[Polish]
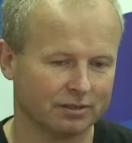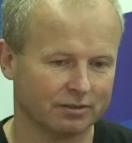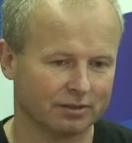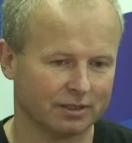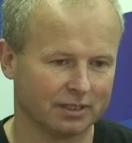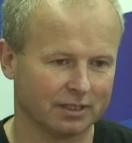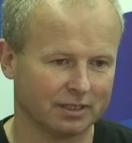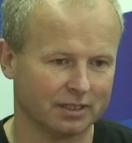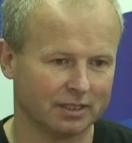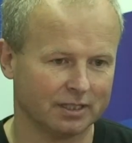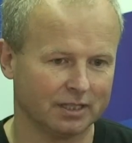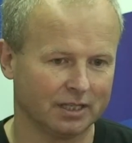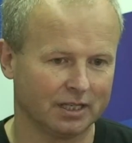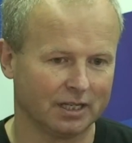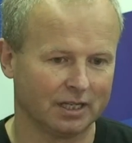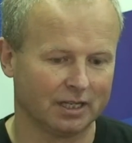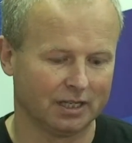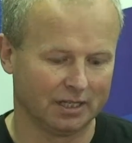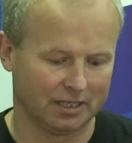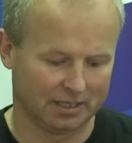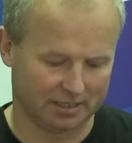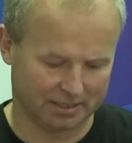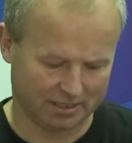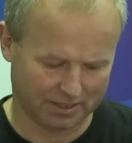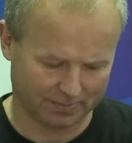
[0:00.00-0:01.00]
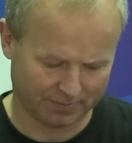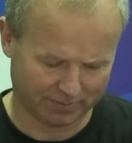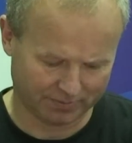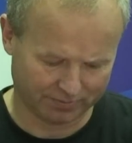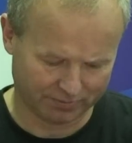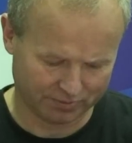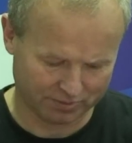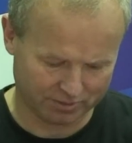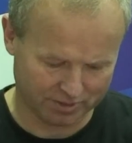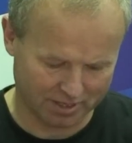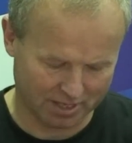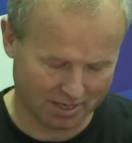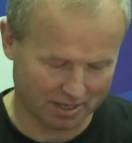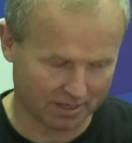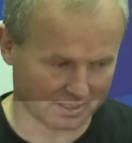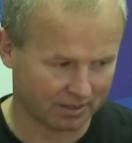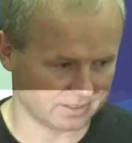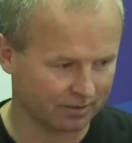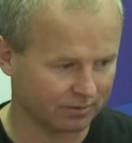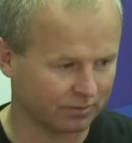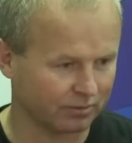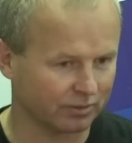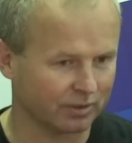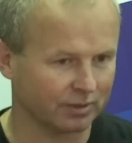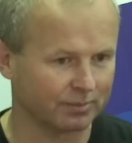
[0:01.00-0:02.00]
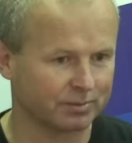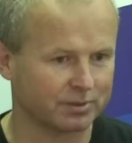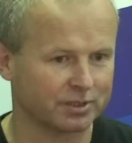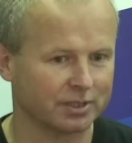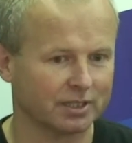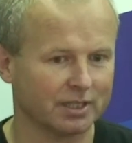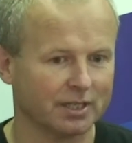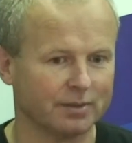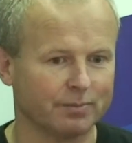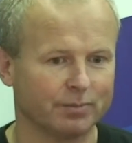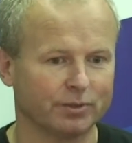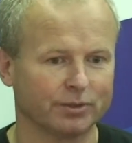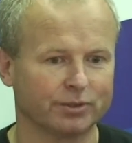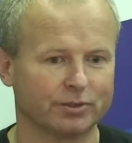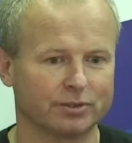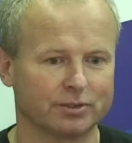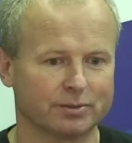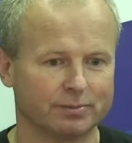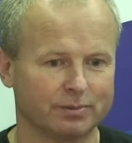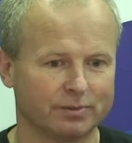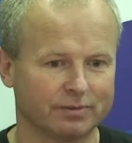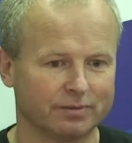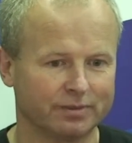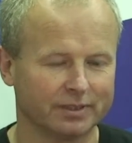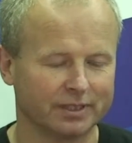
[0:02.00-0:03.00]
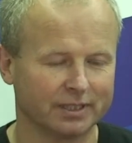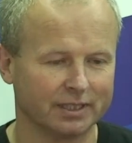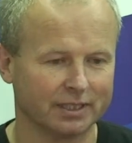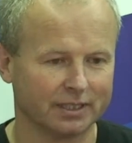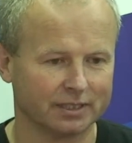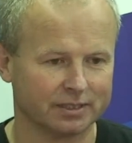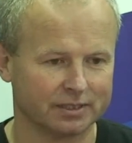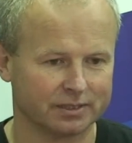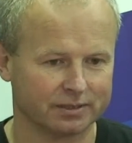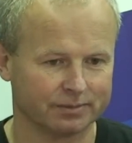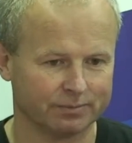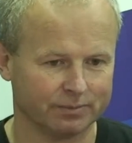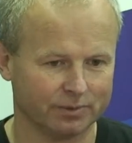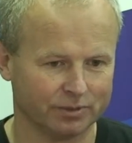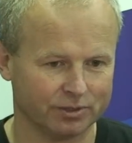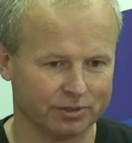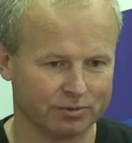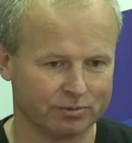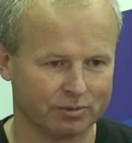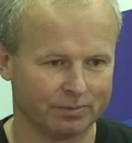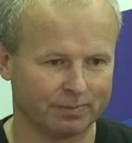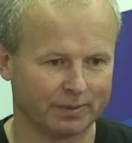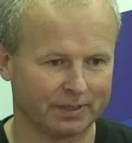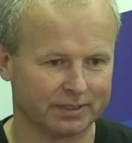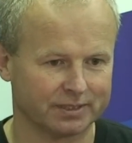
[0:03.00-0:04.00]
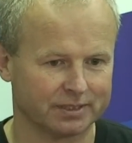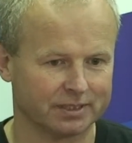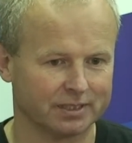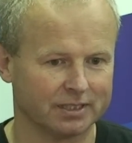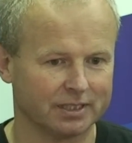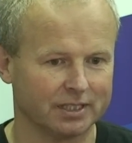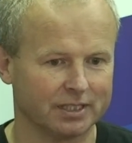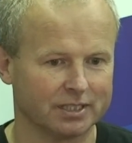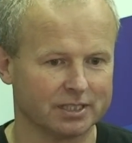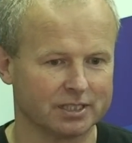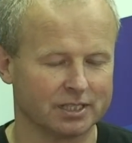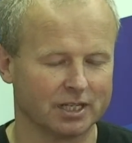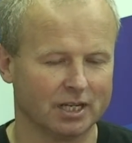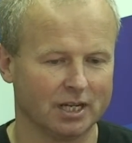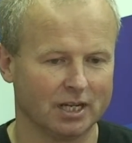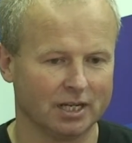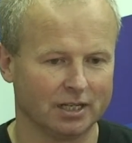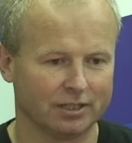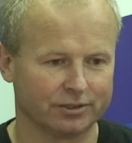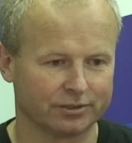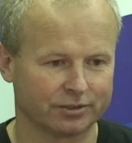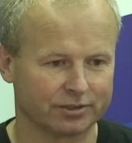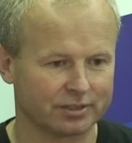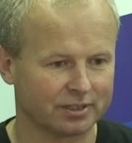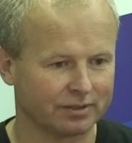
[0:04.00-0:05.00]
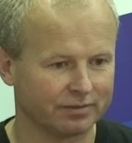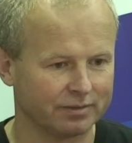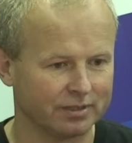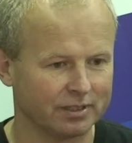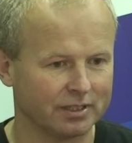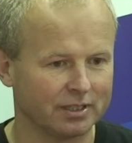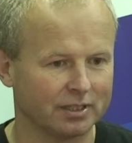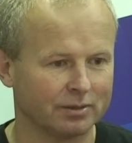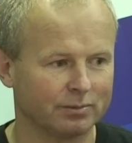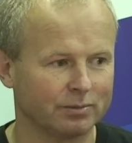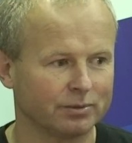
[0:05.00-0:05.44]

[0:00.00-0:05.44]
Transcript: no ale na pewno ja tutaj przyjechałem po to, żeby wygrać. Moi chłopacy też zostawili na